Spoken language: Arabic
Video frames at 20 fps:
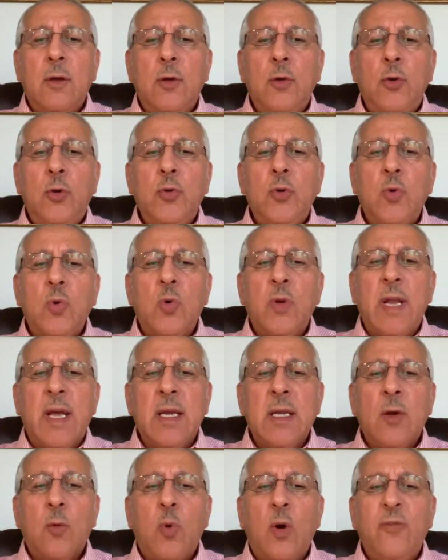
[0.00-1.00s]

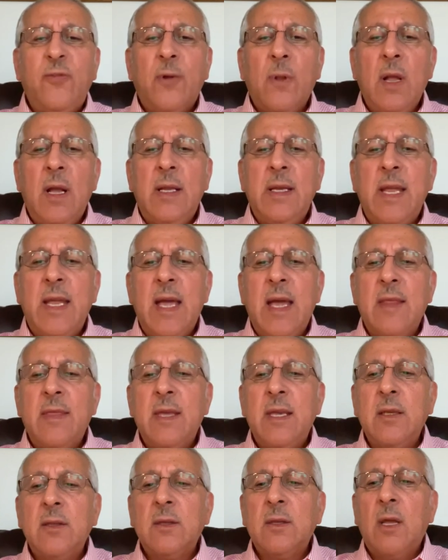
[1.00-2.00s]
عيونك وافرح
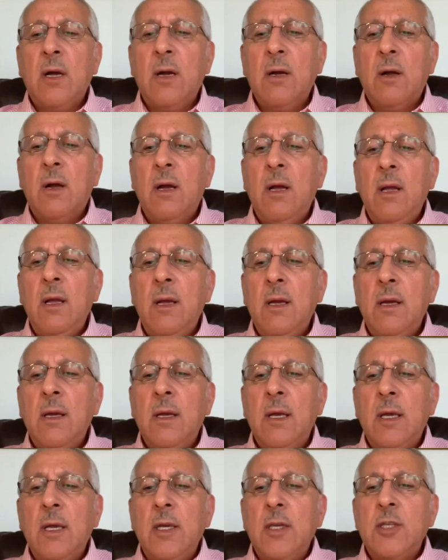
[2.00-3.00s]
لهذه الطاقه
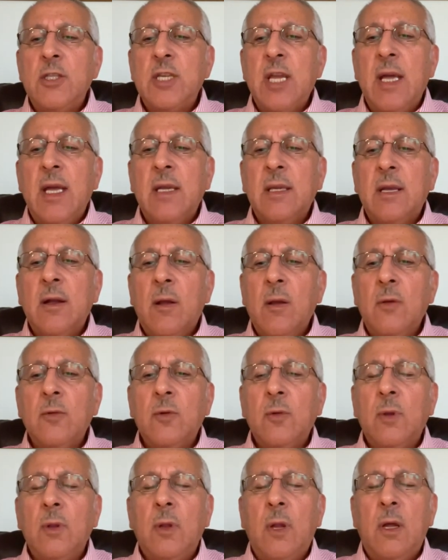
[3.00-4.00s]
شاكرا
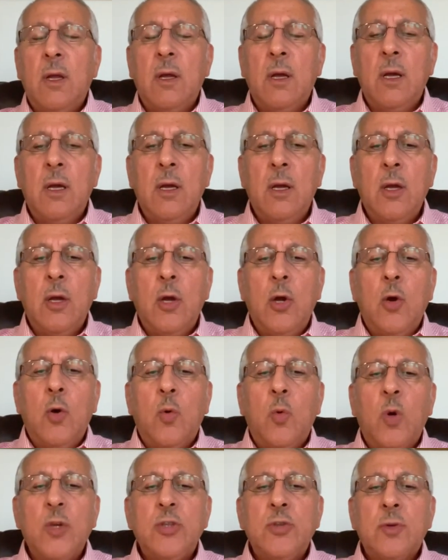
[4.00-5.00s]
الله
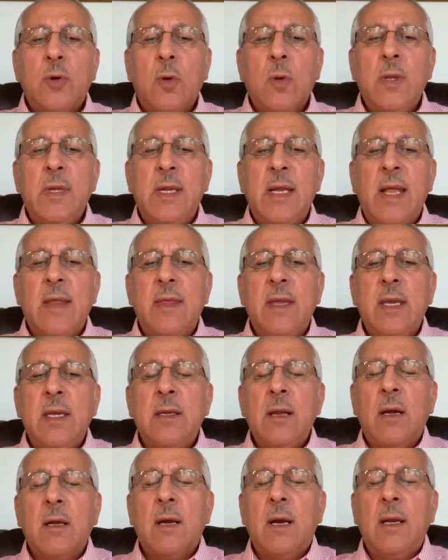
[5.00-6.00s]
واشكر الذي
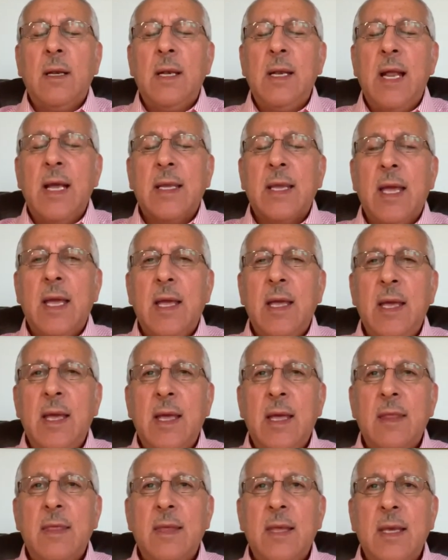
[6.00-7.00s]
نقل لك
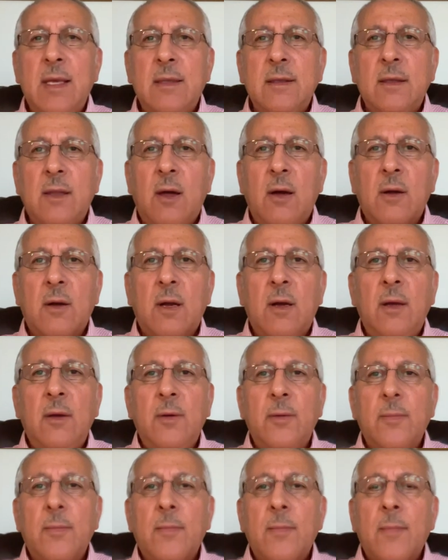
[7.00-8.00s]
هذه
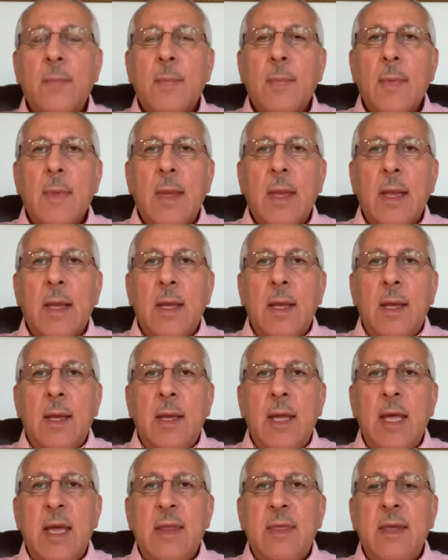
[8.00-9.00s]
الطاقة
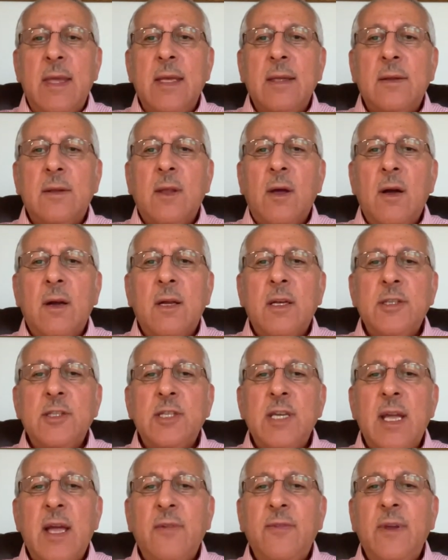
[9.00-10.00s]
هذه الطاقة
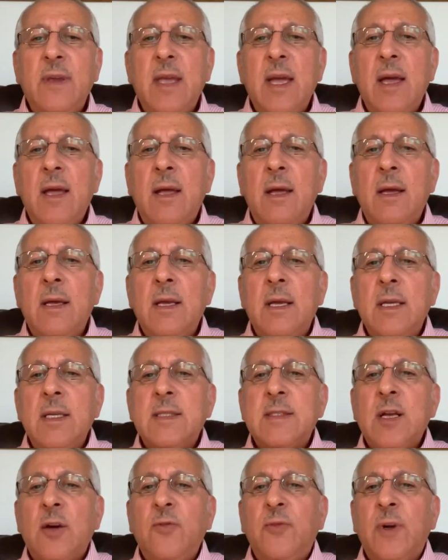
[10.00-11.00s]
الشافية
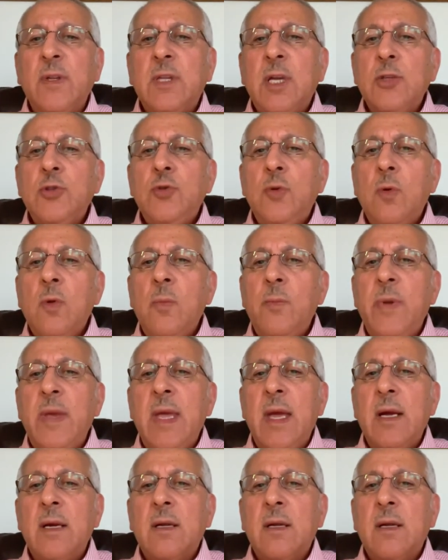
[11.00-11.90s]
سوف تشعر بها